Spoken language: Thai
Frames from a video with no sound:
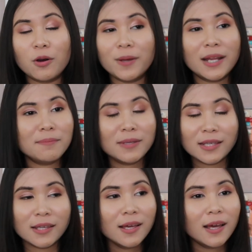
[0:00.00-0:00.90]
เขาไม่ได้
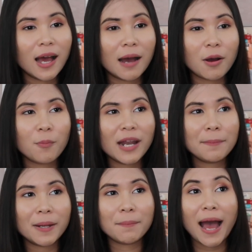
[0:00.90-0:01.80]
มีเขาไม่
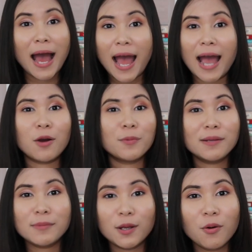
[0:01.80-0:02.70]
ได้เป็นพาหะเขาไม่
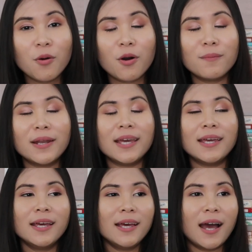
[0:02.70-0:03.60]
ได้มีโรคเขาไม่ได้
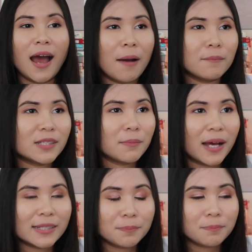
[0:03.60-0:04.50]
จะ
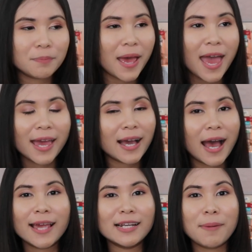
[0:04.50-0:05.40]
มาแพร่ให้
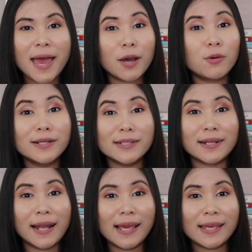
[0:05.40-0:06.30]
ใครแพร่คนอื่
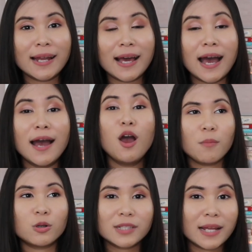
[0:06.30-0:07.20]
นอะไรเงี้ยนะคะ
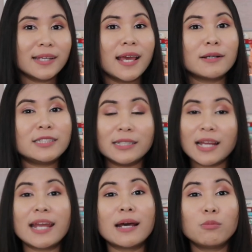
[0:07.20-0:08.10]
เพราะฉะนั้นเนี่ยฉีด
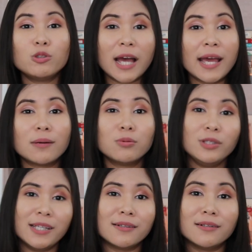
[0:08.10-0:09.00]
ได้ทั้งผู้ชายทั้งผู้
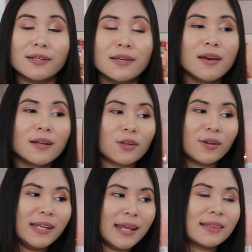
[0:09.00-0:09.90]
หญิงเลย ตอน
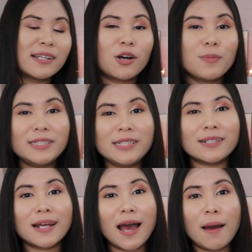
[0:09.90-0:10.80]
ที่เนตันเขาไปฉี
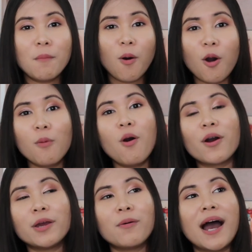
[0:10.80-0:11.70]
ดนะคะหมอเขาบอก
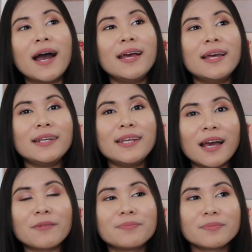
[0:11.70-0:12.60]
แค่ว่า เนี่ย